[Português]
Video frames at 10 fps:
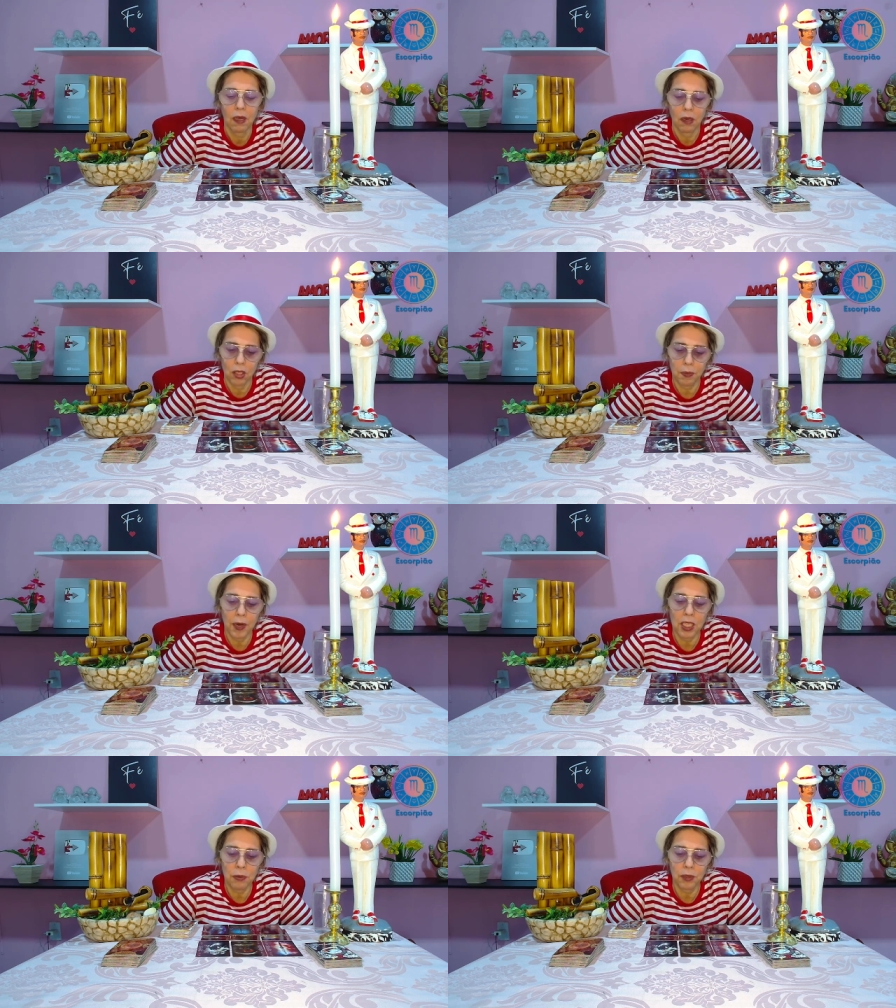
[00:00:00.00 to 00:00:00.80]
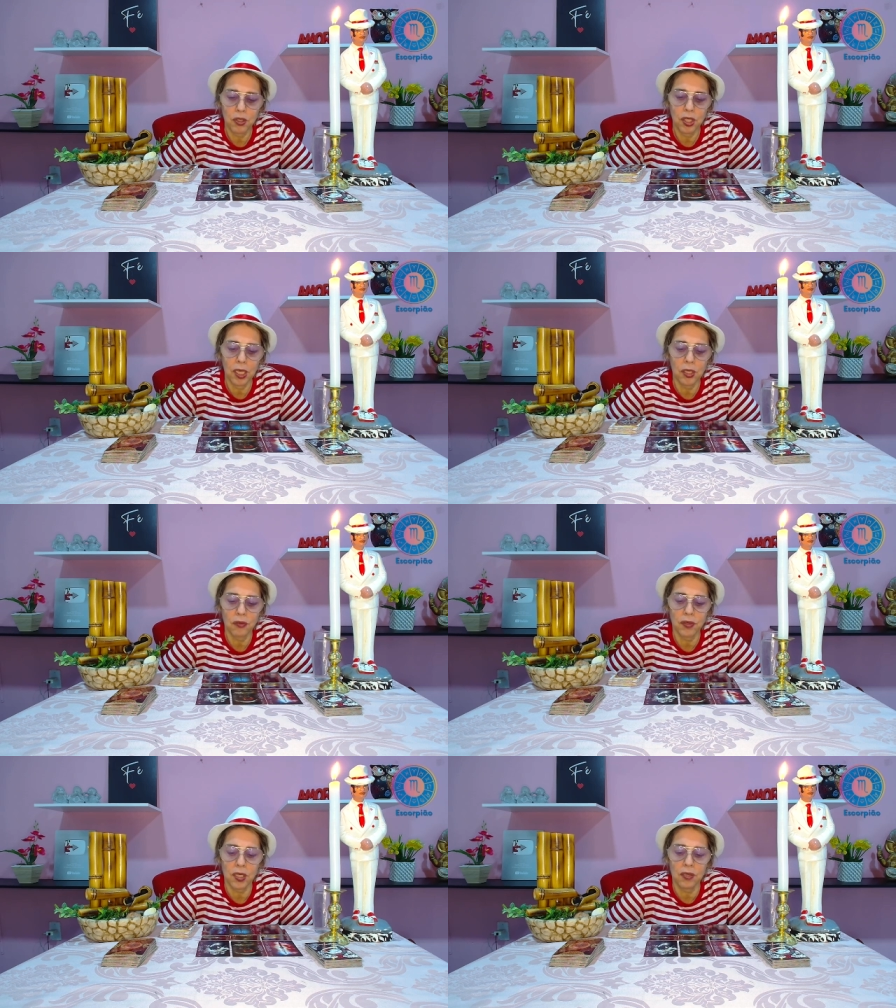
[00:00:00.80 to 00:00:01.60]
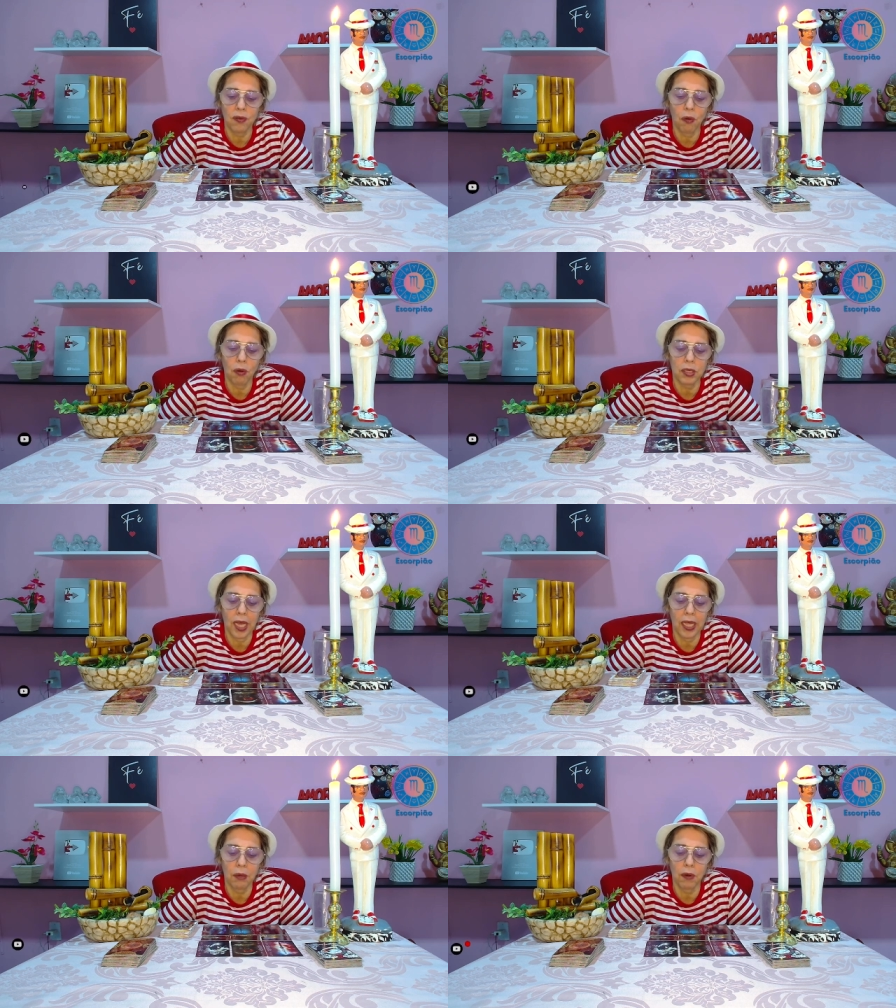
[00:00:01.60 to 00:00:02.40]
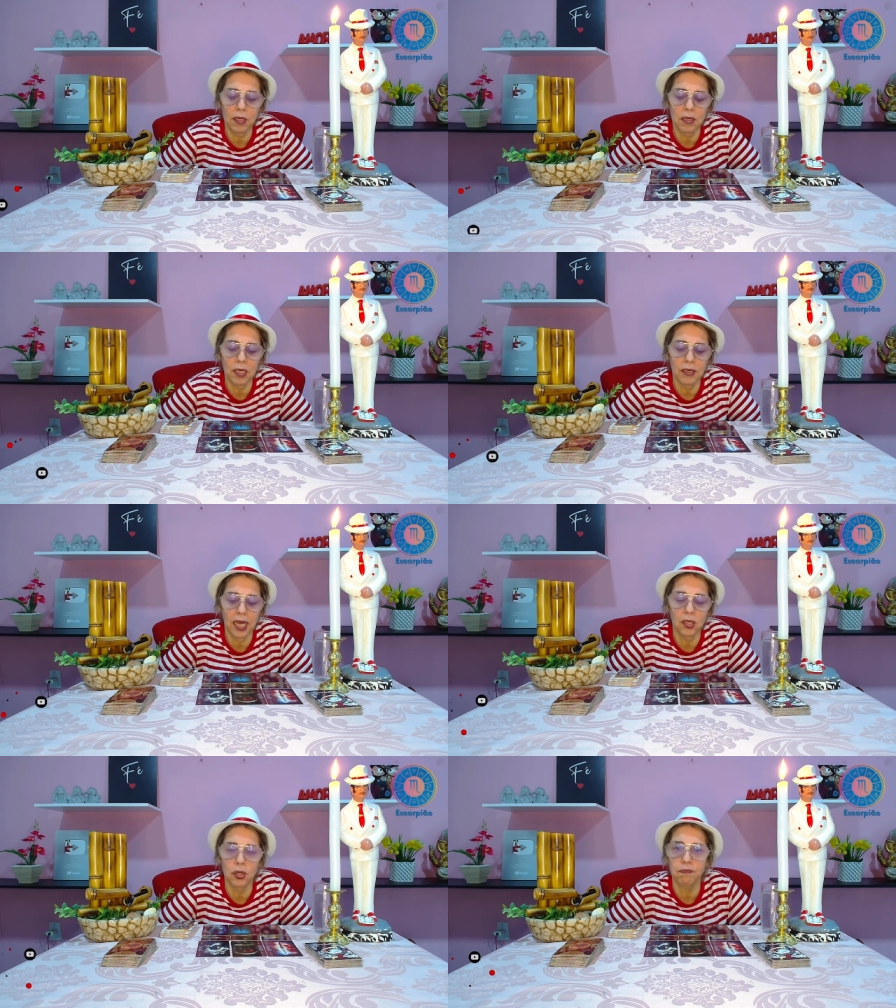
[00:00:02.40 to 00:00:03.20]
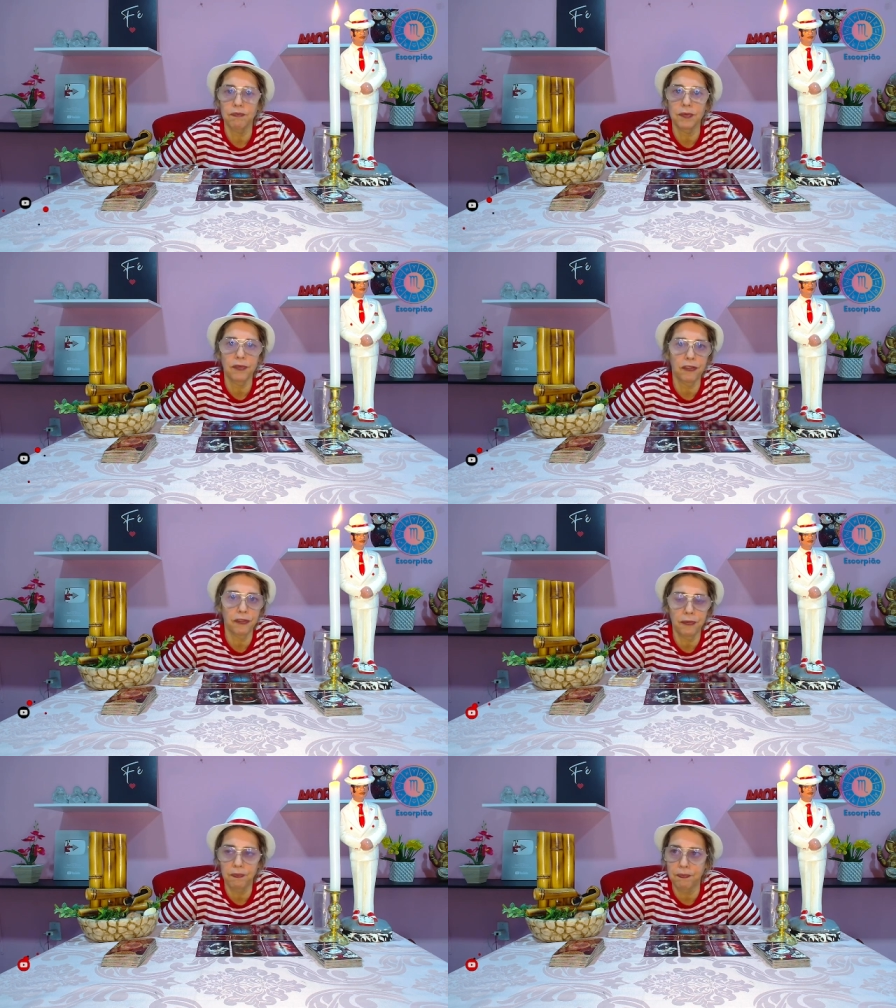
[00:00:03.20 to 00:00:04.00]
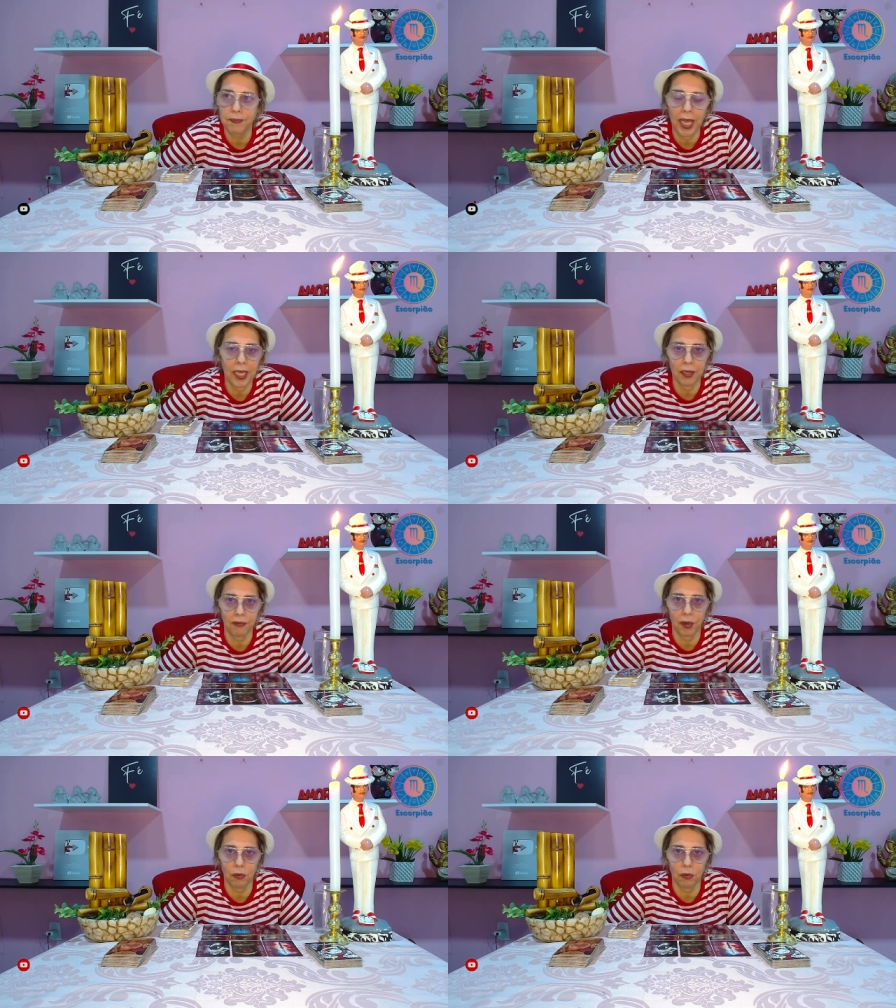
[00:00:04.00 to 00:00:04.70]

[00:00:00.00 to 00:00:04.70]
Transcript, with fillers: Nos próximos dias, vocês vão contar aí com ansiedade terrível.